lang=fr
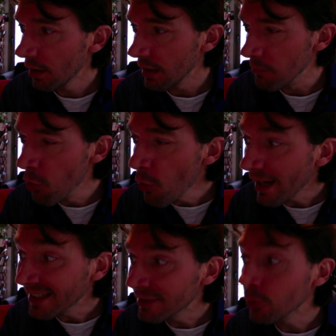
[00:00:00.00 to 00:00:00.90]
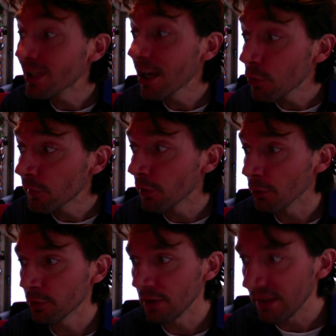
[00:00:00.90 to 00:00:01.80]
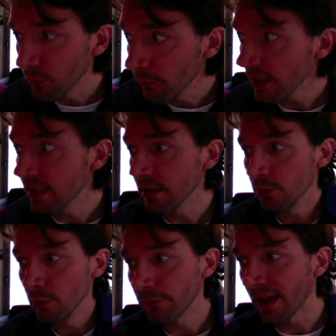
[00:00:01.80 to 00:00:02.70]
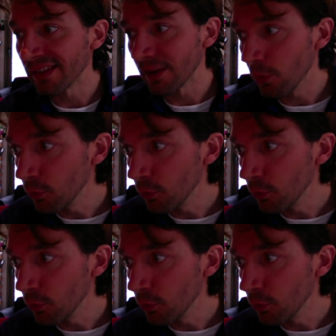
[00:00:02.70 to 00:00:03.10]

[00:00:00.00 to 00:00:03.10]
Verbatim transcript: Les mots étaient en quelque sorte les ouvriers de phrases